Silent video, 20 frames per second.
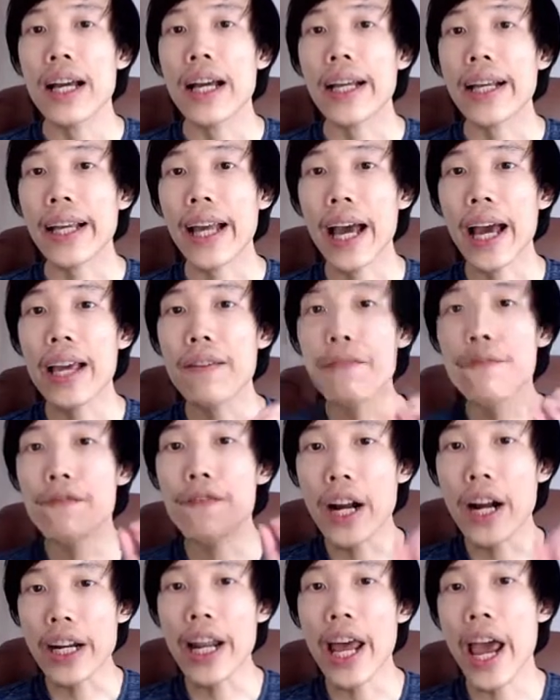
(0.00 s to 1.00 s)
cái
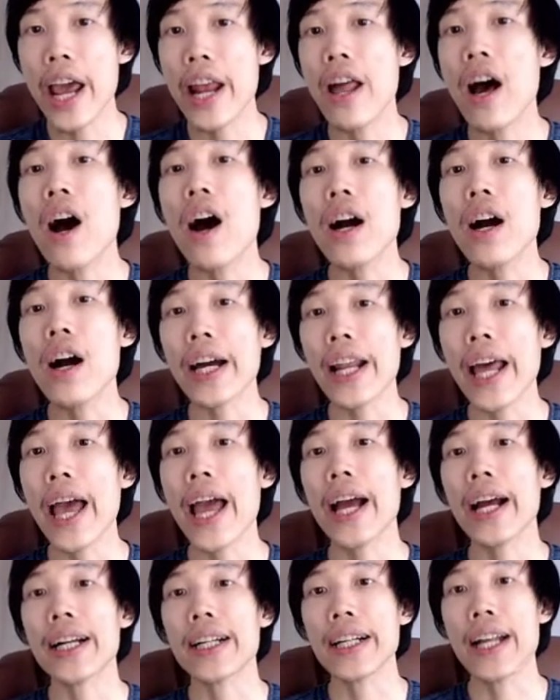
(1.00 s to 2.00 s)
vấn đề đó khách
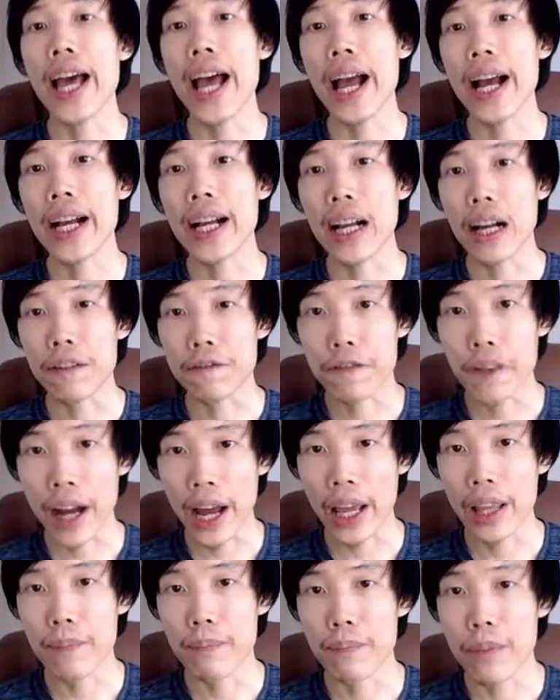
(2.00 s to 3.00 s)
hàng đang gặp
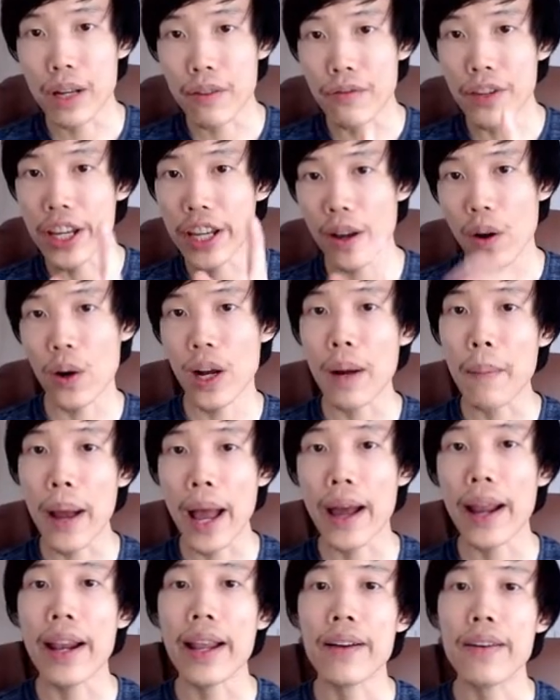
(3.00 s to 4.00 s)
phải mình ví dụ các
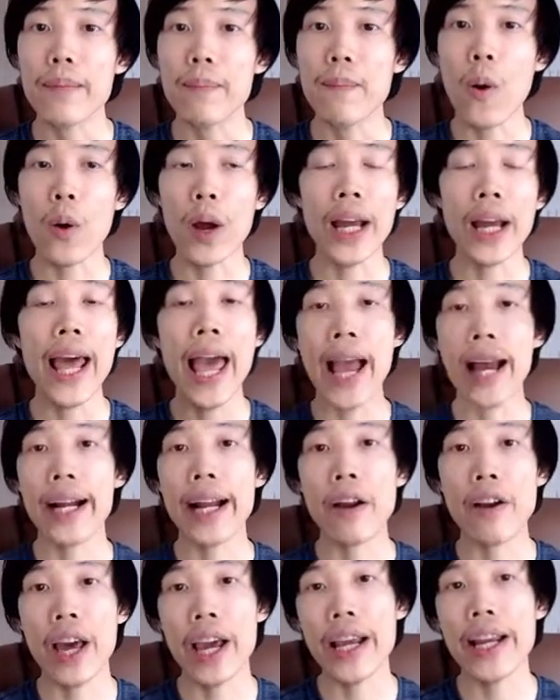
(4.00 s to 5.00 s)
bạn một khách hàng
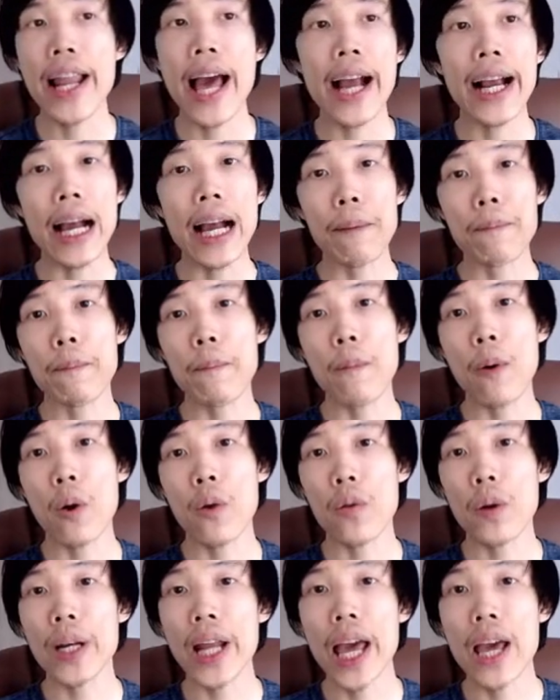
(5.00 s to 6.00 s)
nào đấy đang gặp một
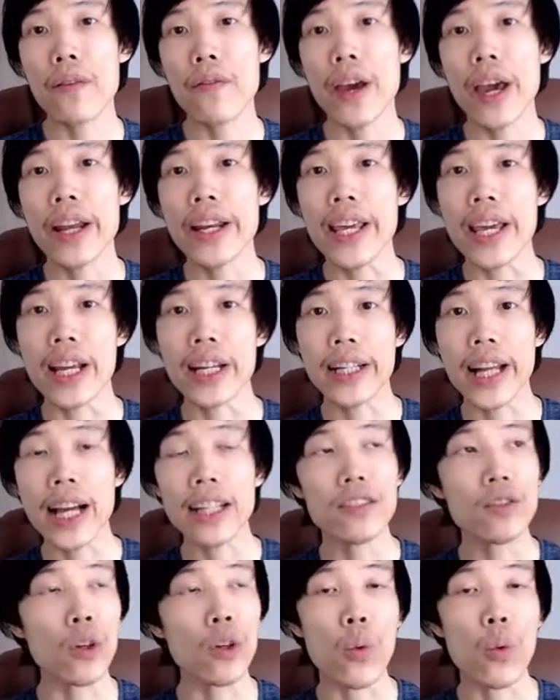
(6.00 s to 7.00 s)
vấn đề về điện năng
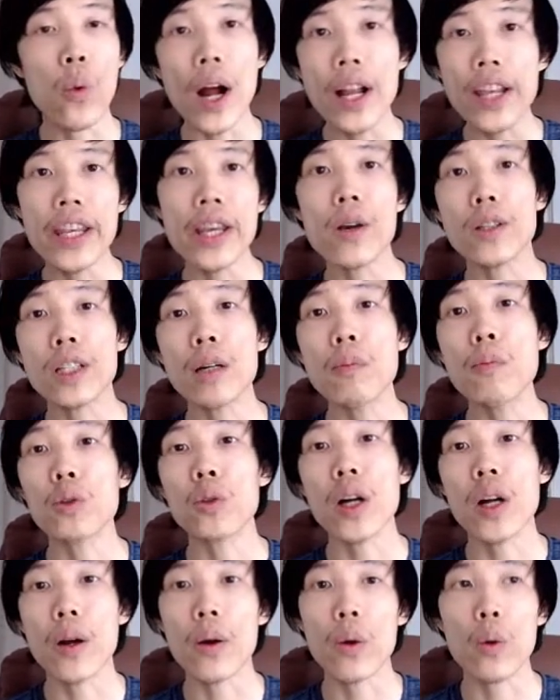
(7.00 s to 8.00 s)
tiêu thụ quá nhiều cho một
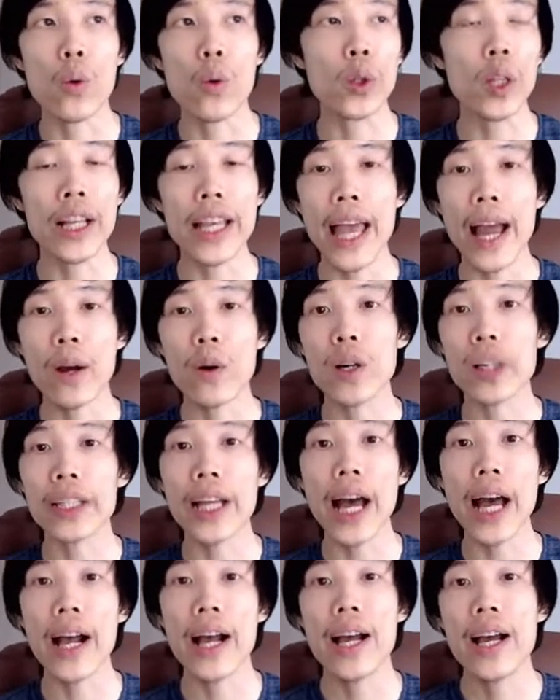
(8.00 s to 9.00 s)
tòa của tòa nhà của người
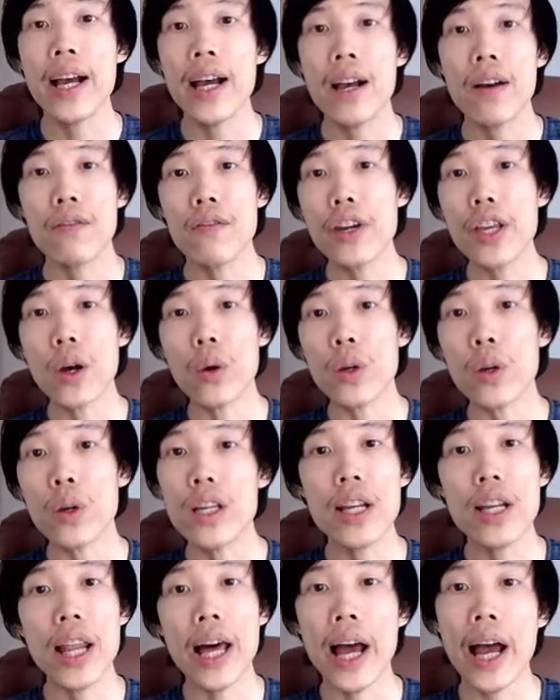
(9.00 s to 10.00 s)
ta ví dụ như
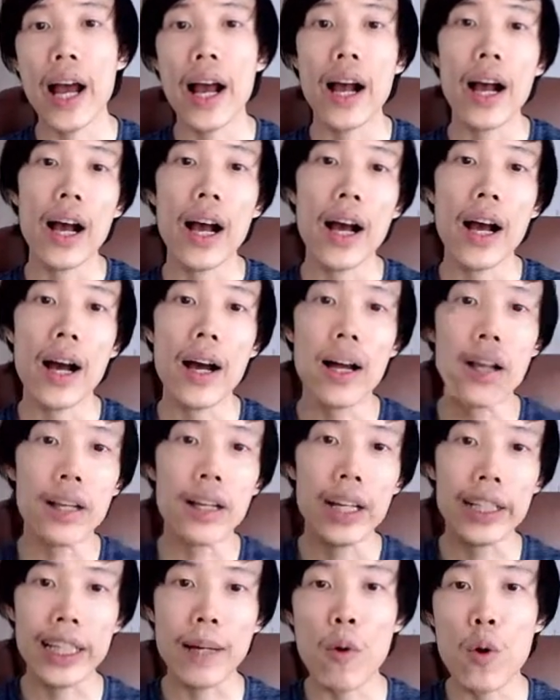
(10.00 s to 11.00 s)
là
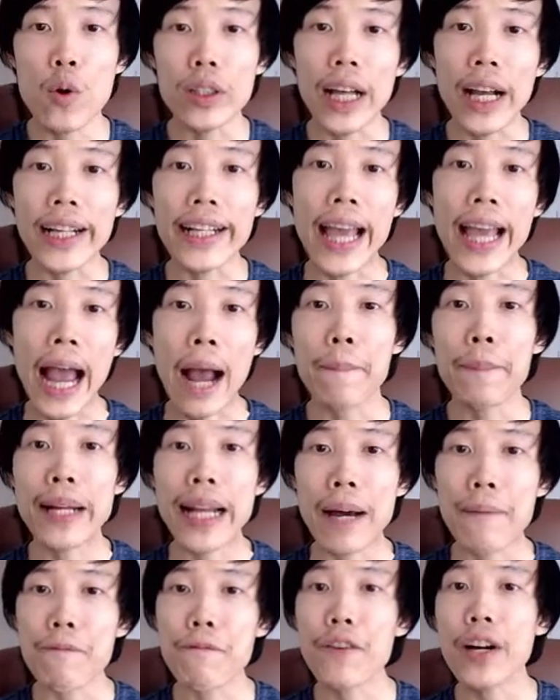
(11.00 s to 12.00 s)
người ta muốn cắt giảm
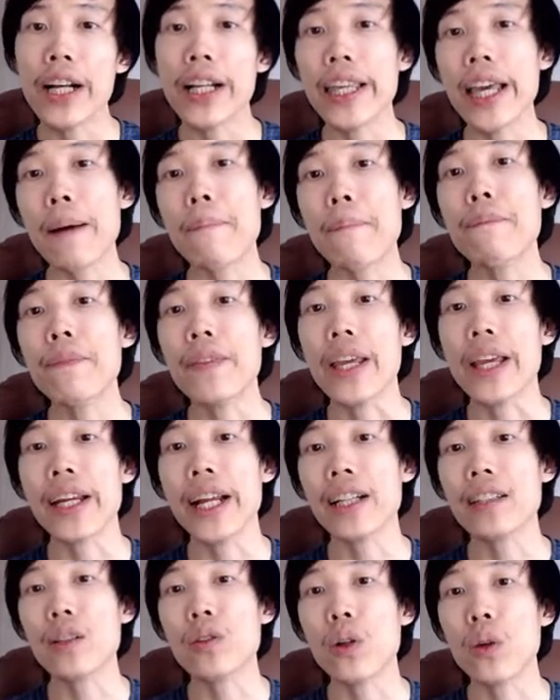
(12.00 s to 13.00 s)
5% điện
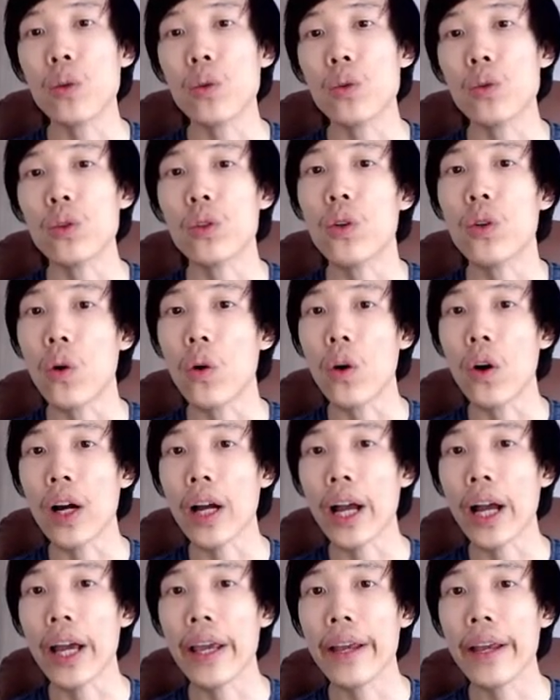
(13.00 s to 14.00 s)
năng tiêu thụ của
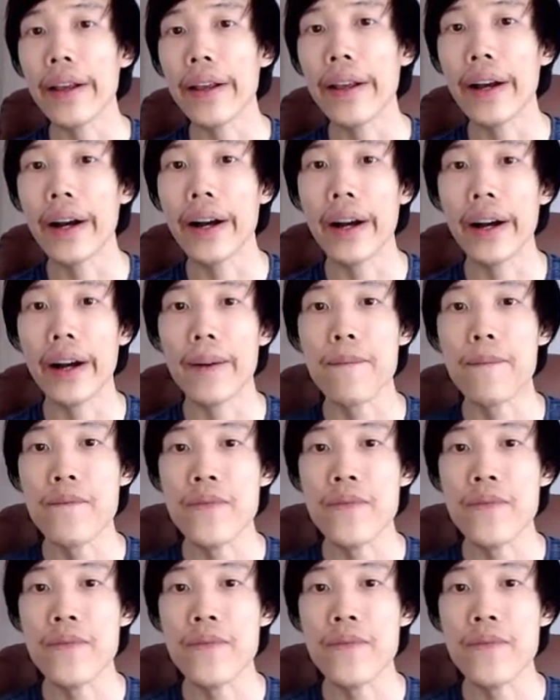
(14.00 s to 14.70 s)
cái uh,